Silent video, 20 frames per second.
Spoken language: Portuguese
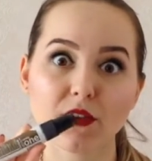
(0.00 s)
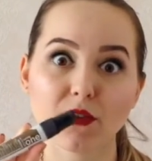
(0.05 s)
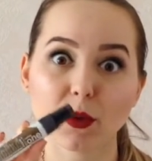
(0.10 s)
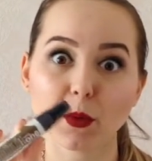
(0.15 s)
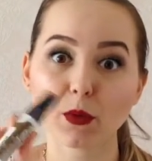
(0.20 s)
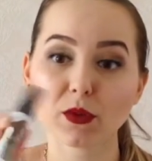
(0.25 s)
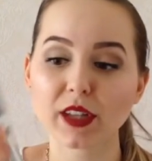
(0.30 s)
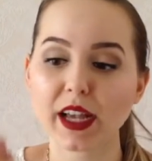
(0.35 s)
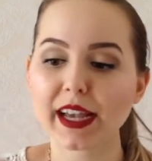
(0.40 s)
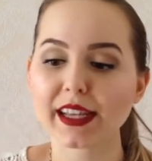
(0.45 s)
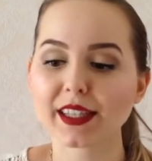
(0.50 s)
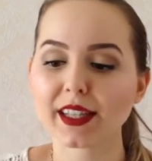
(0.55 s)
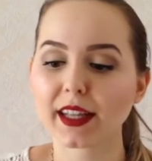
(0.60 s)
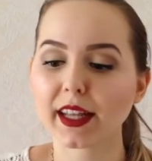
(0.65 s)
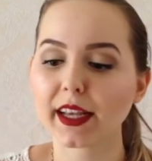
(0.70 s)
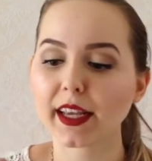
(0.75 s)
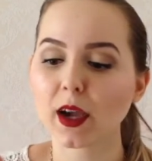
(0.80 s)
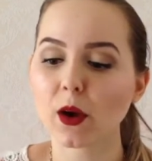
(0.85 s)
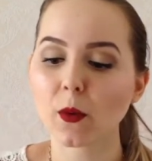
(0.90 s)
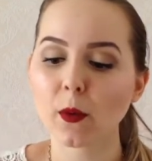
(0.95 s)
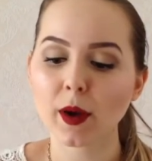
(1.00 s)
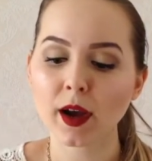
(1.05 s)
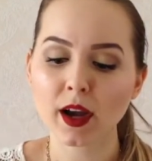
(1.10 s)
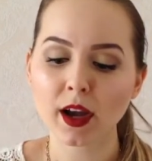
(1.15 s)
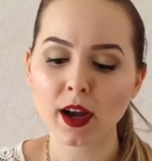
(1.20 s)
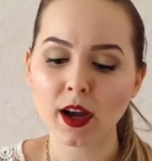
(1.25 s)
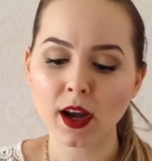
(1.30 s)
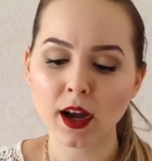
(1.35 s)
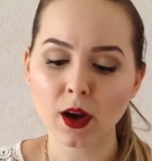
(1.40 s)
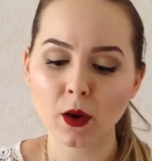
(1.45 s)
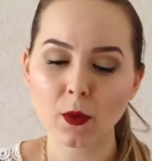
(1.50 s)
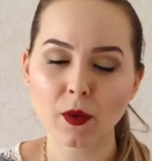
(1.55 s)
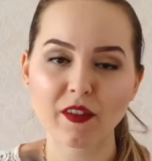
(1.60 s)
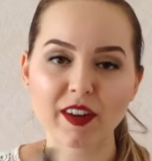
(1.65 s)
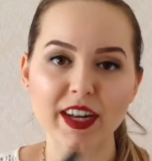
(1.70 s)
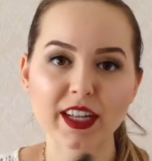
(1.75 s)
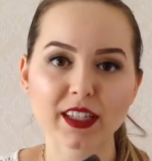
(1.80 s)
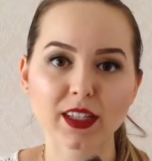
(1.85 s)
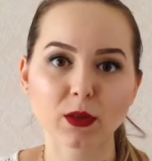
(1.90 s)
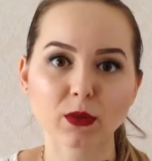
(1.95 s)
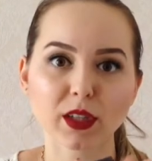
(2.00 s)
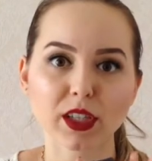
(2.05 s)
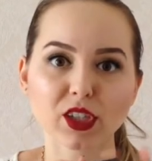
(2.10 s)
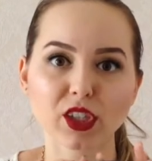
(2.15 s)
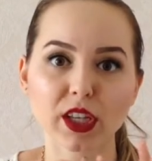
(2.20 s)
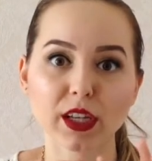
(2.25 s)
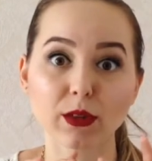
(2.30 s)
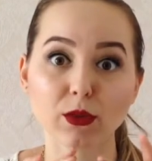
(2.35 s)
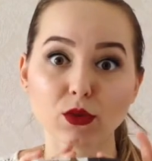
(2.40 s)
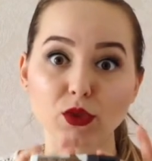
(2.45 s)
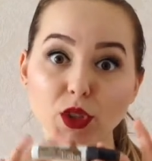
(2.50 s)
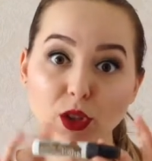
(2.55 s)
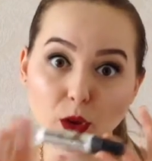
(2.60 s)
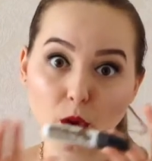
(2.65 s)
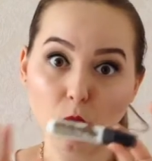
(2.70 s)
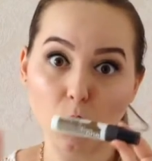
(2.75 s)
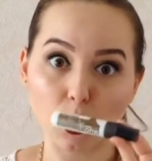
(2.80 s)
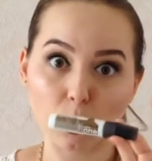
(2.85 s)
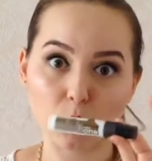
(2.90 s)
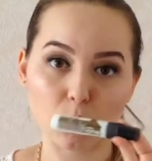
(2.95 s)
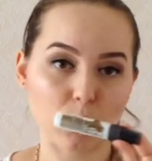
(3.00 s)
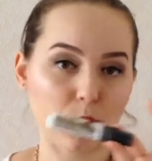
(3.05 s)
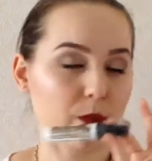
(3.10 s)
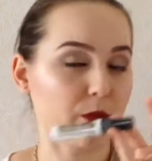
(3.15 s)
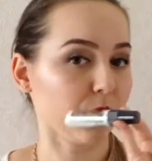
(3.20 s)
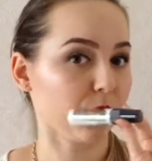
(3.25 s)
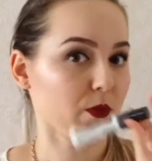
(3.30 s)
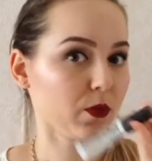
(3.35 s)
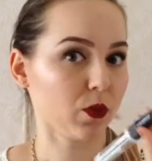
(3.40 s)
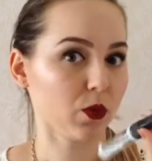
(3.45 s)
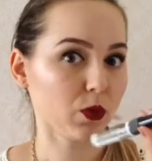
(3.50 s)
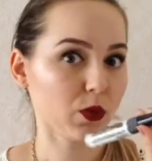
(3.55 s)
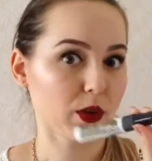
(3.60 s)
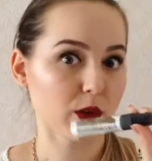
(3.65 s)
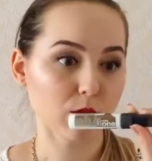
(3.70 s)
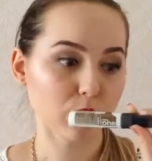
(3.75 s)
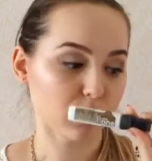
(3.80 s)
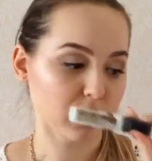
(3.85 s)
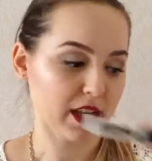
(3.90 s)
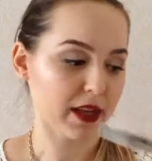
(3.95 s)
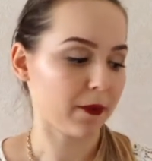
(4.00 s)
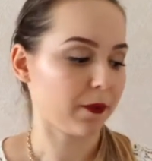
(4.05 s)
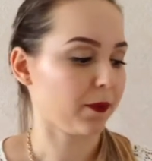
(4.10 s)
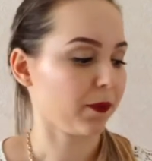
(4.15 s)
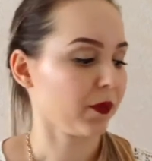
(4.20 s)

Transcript: Vamos usar, esse daqui é uma, uma variação que tem é cheirinho de coco, nunca usei.